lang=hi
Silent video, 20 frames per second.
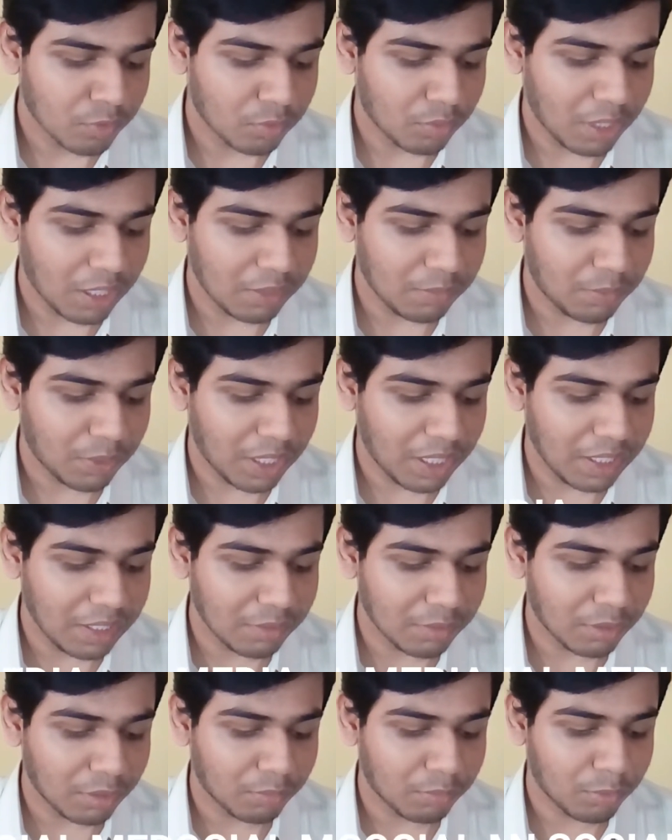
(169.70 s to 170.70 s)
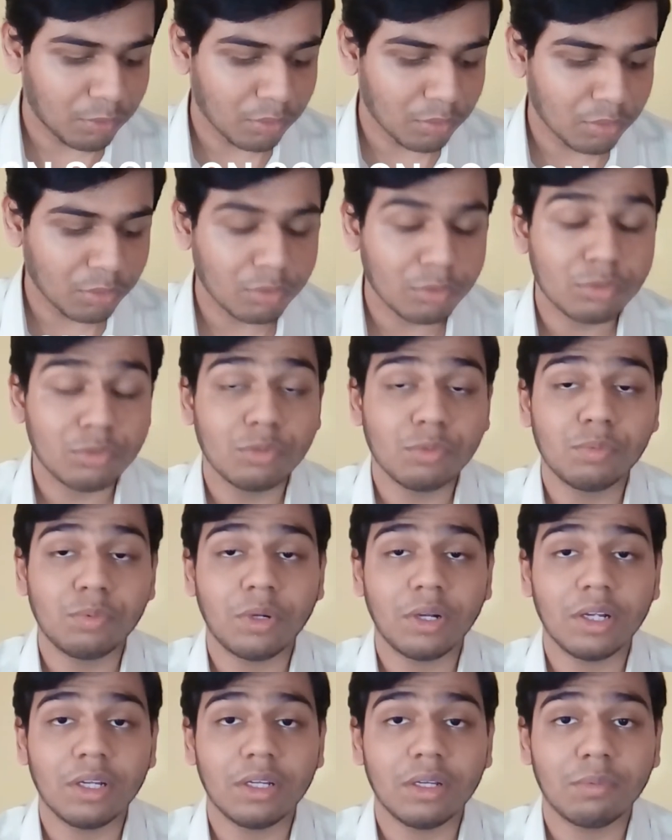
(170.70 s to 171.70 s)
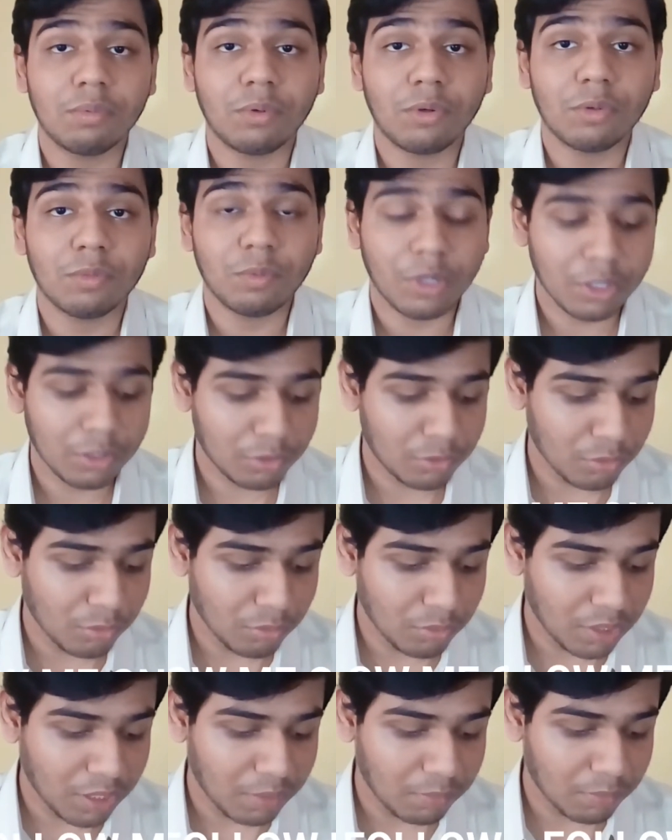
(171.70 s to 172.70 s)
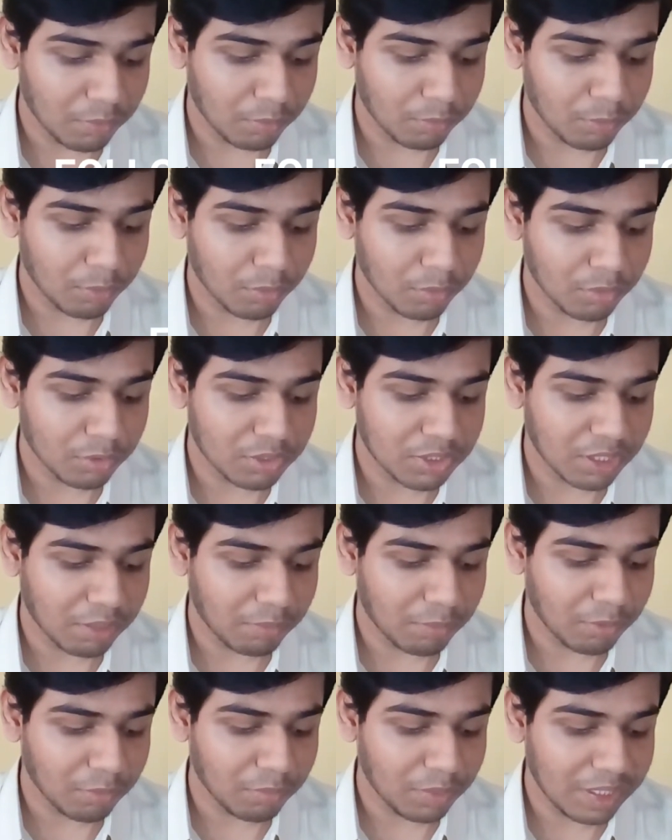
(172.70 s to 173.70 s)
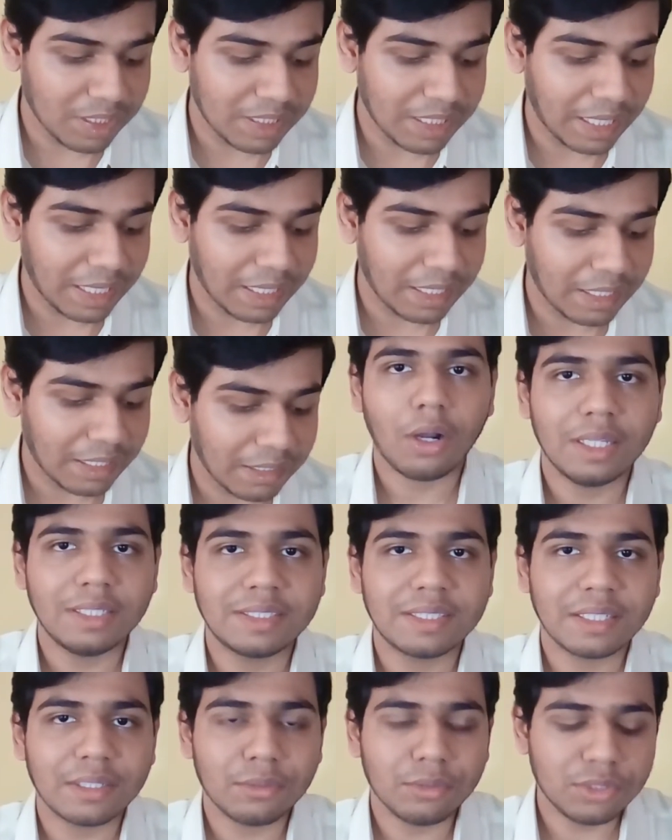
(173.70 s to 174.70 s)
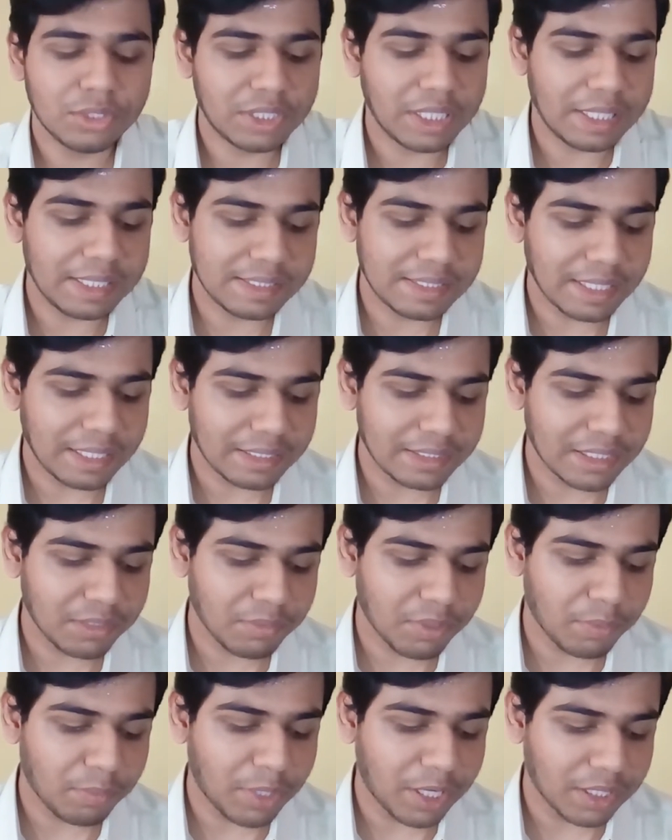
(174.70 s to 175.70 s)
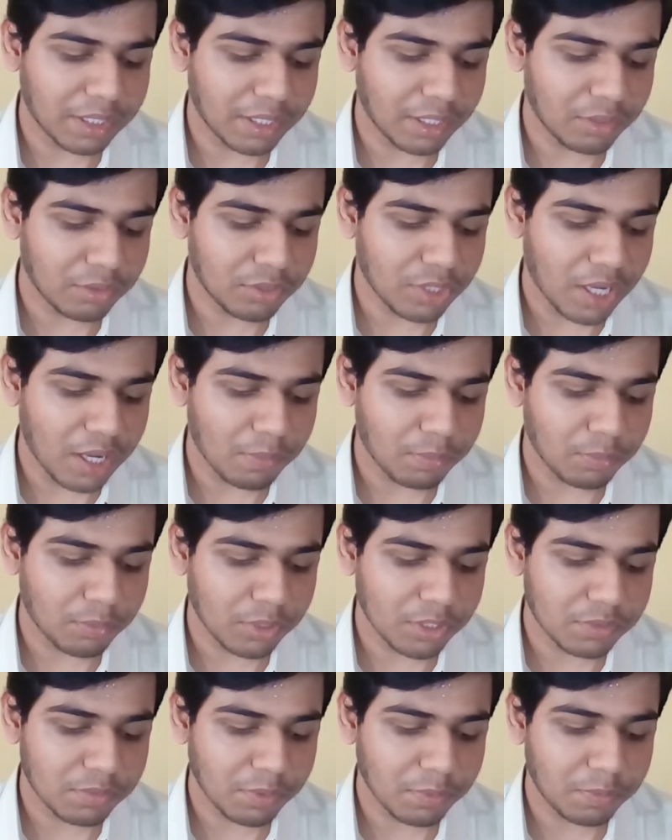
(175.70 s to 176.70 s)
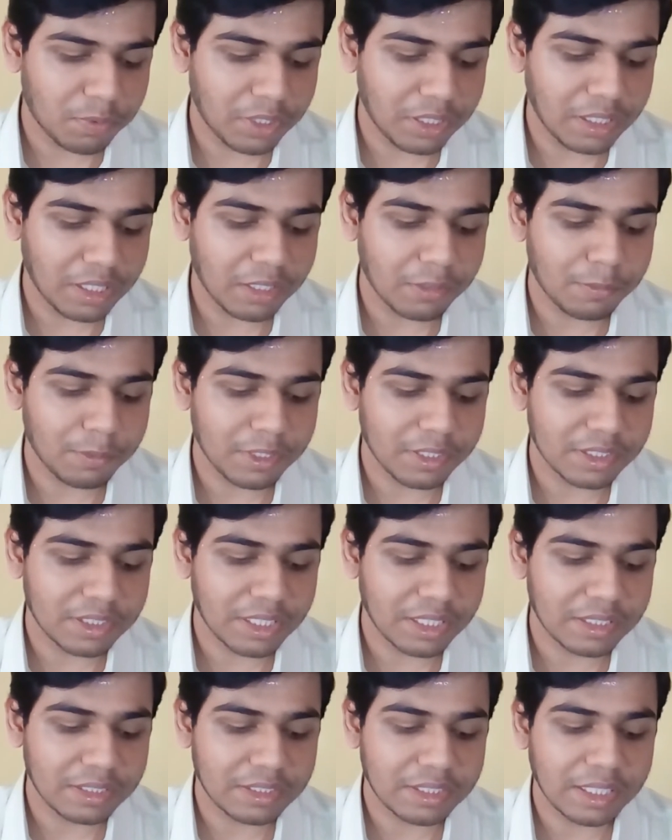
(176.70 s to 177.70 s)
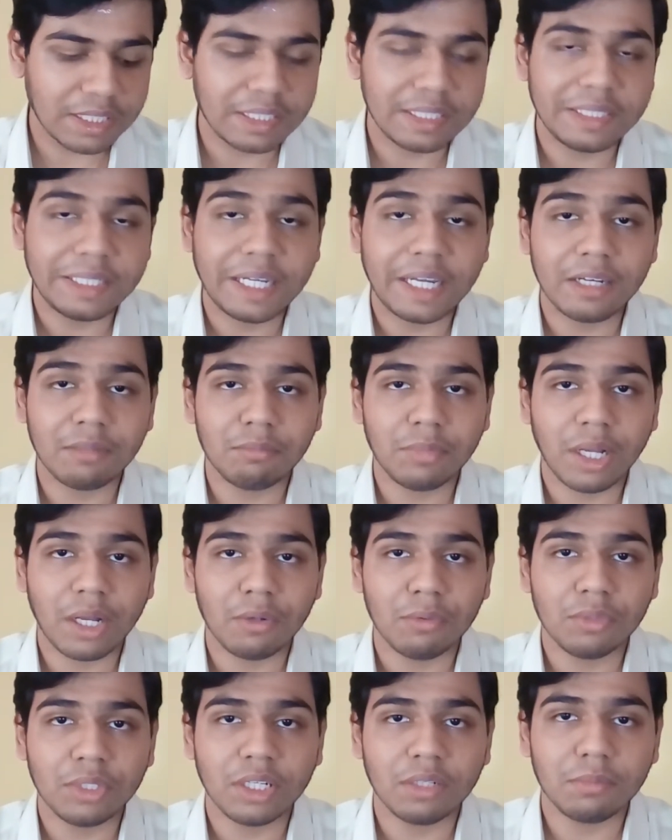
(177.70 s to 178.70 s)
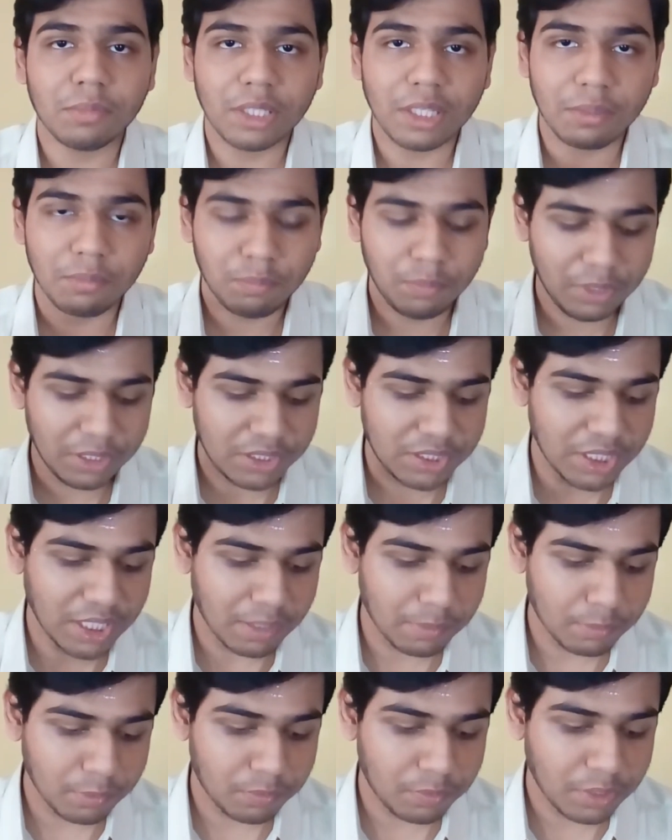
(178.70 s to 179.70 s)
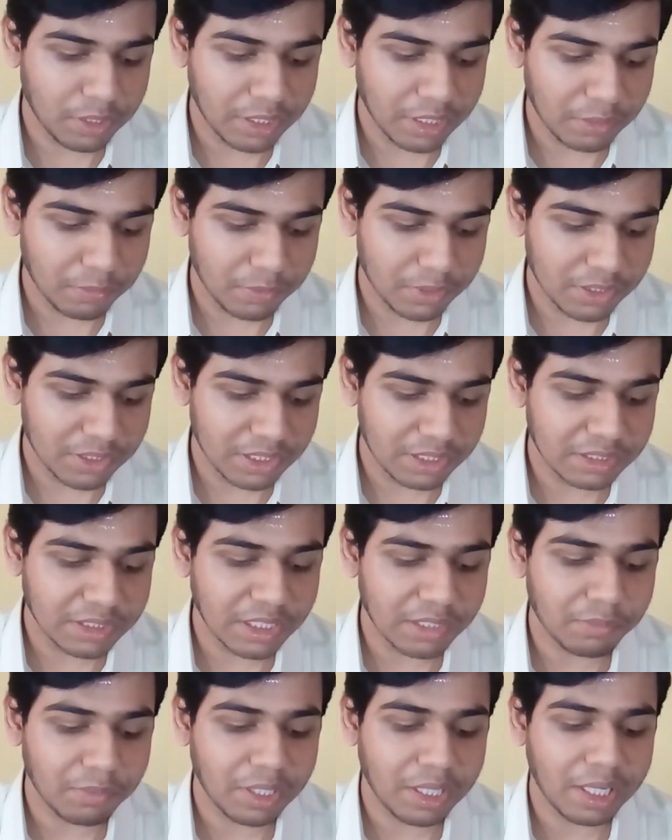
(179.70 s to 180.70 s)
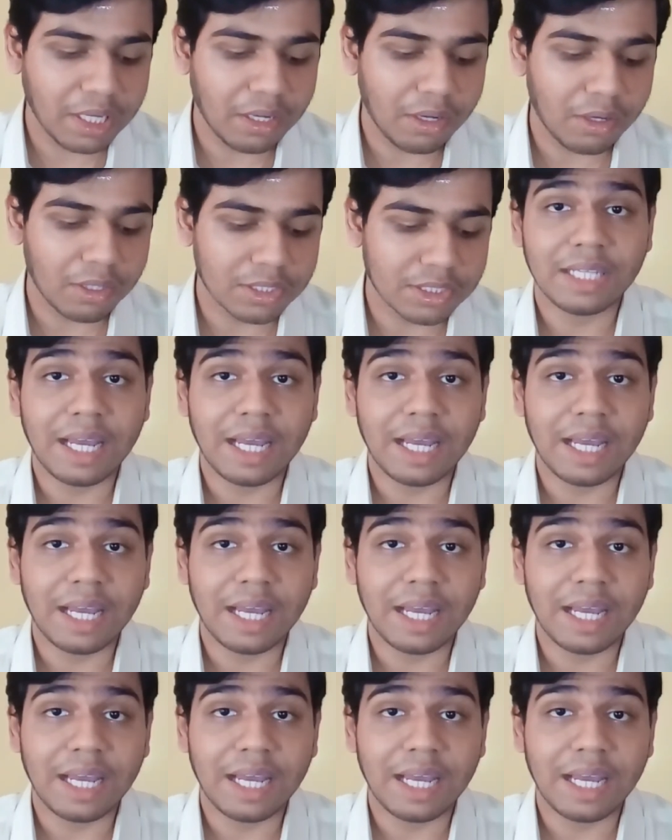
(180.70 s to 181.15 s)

वाईफाई और ब्लूटूथ 2.4.2 का आपको ब्लूटूथ सपोर्ट मिल जाएगा और इसके कुछ सेंसर्स की मैं बात करूँ तो आपको इसमें फिंगरप्रिंट सेंसर रियर माउंटेड मतलब पीछे आपको फिंगरप्रिंट सेंसर मिलेगा और